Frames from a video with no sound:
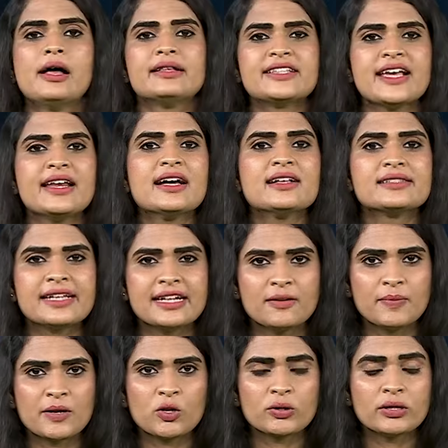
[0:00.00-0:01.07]
చైనా
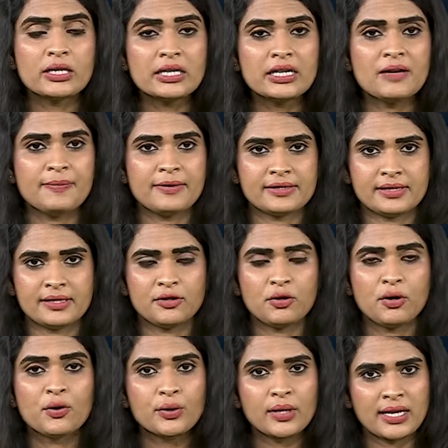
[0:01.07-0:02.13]
జీడిపిలో థర్టీ పర్సెంట్
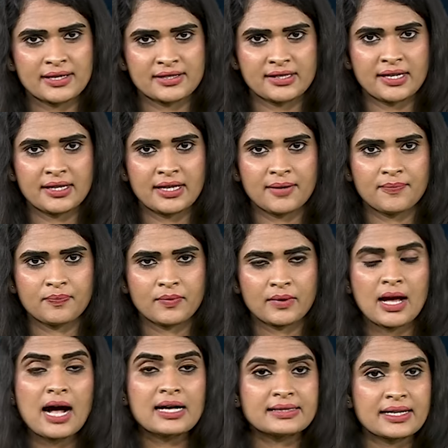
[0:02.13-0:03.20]
రియల్ ఎస్టేట్దే
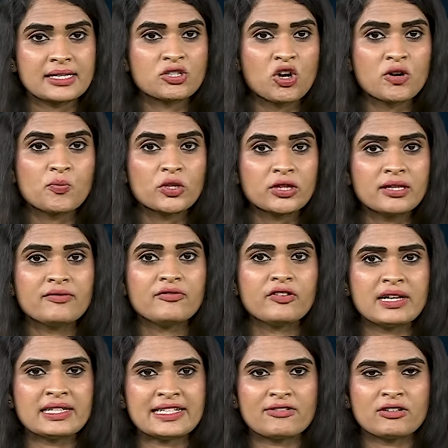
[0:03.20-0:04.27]
ఆ సెక్టార్ మొత్తం
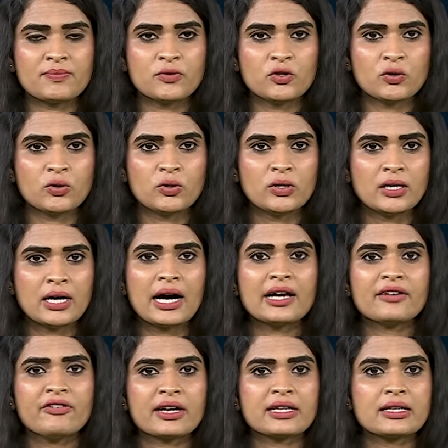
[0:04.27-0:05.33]
ఫ్రీజ్ అవడంతో ఆ
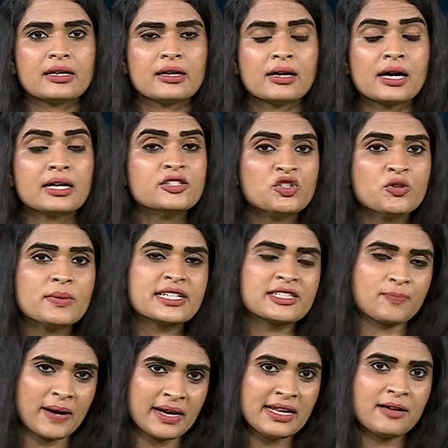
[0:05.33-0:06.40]
ఎఫెక్ట్ కన్జ్యూమర్
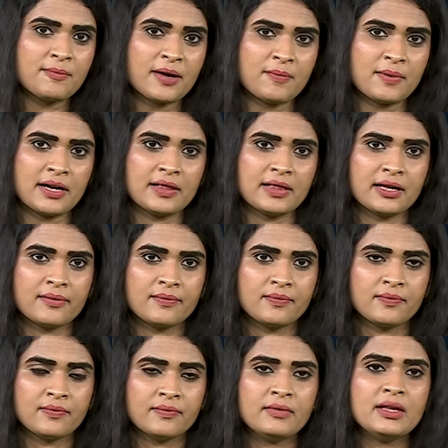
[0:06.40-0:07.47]
స్పెండింగ్ పై పడింది
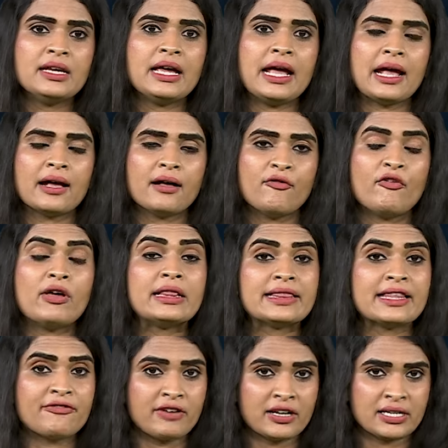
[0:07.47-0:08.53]
దీన్నే
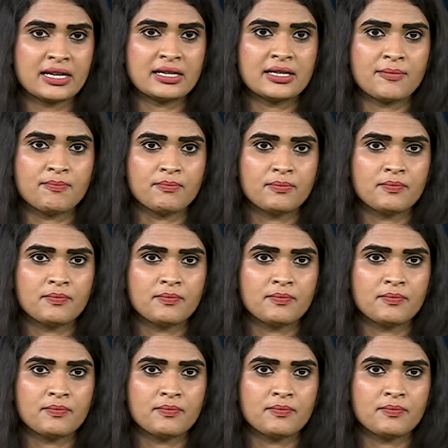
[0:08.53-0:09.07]
వెల్త్ ఎఫెక్ట్ అంటాం